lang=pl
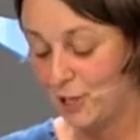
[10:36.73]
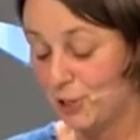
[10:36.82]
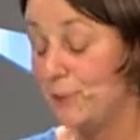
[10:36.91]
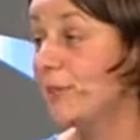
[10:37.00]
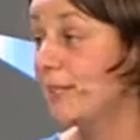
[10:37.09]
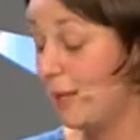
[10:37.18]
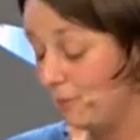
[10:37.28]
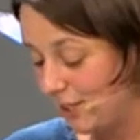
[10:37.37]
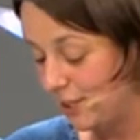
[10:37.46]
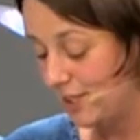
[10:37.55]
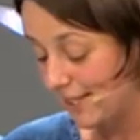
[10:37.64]
Żeby
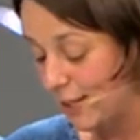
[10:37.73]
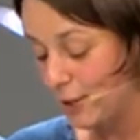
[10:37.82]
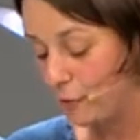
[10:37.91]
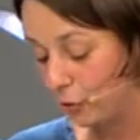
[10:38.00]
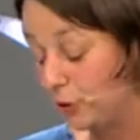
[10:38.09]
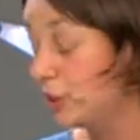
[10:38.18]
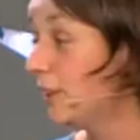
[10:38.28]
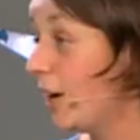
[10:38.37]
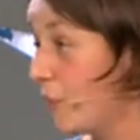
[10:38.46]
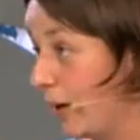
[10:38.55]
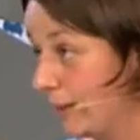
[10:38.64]
zamienić starą łódź
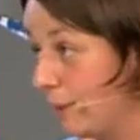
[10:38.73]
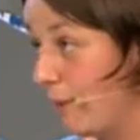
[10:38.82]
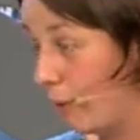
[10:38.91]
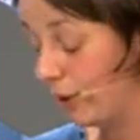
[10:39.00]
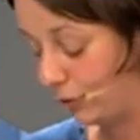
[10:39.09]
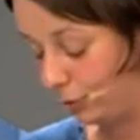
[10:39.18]
na ładny mały